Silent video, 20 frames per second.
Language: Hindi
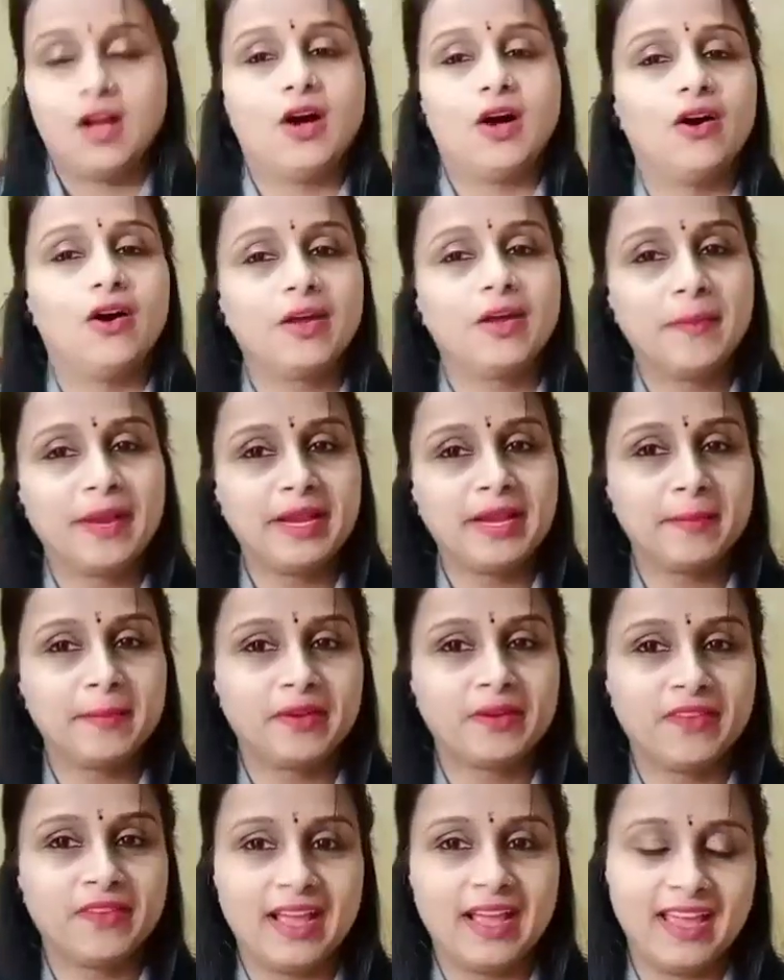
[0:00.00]
और मैंने
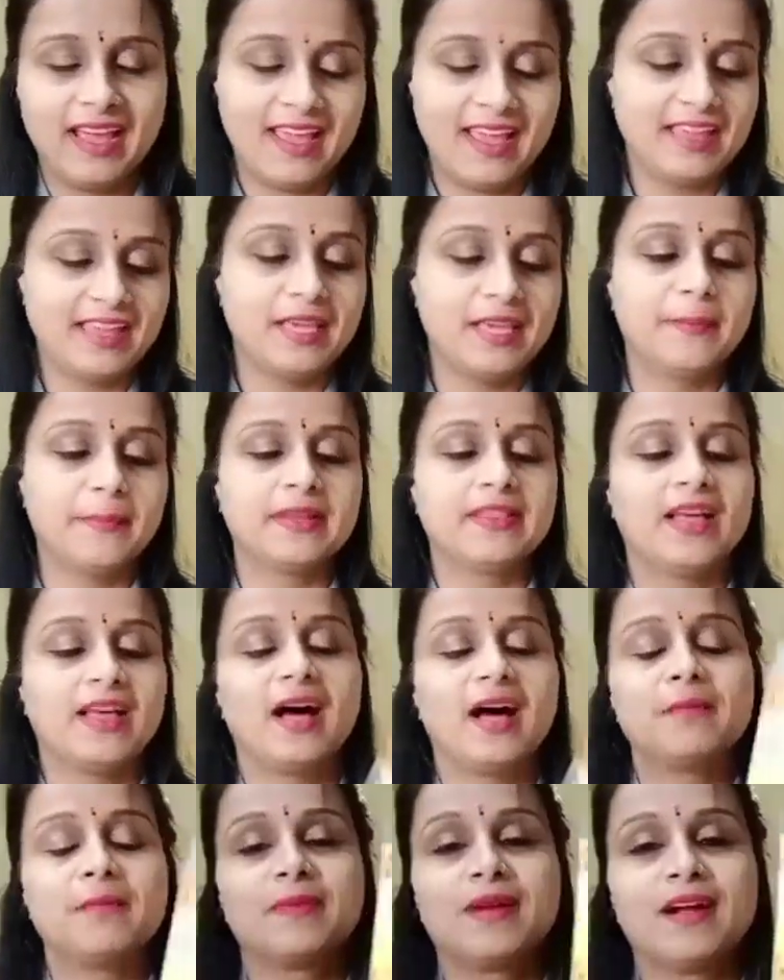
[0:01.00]
मंगवाया है ये
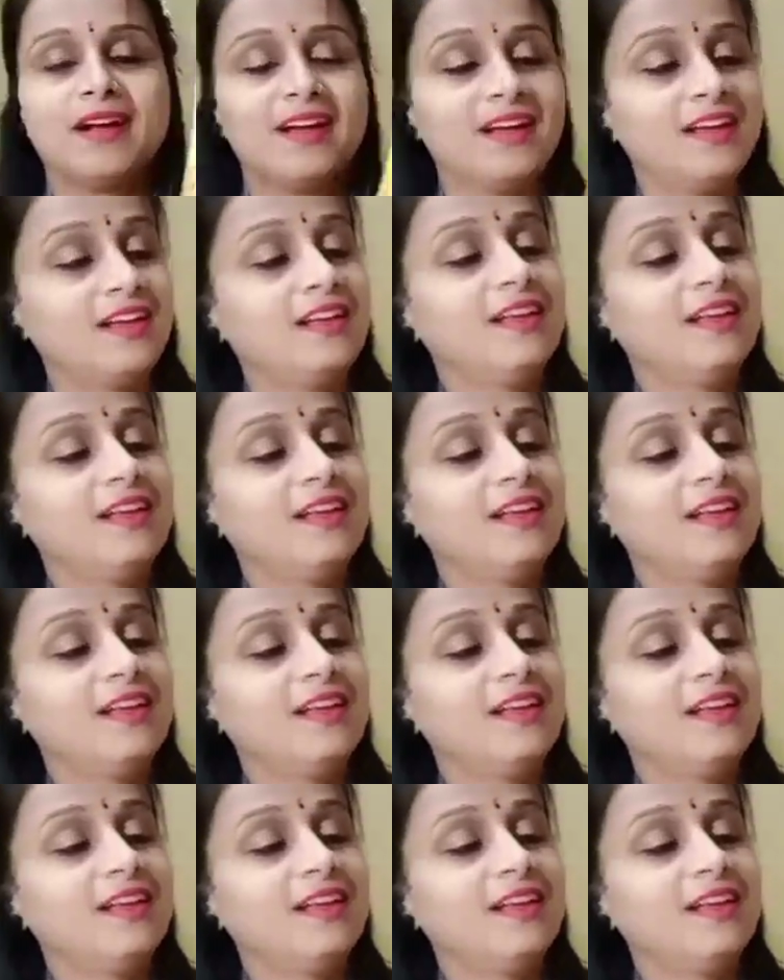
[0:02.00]
बादाम का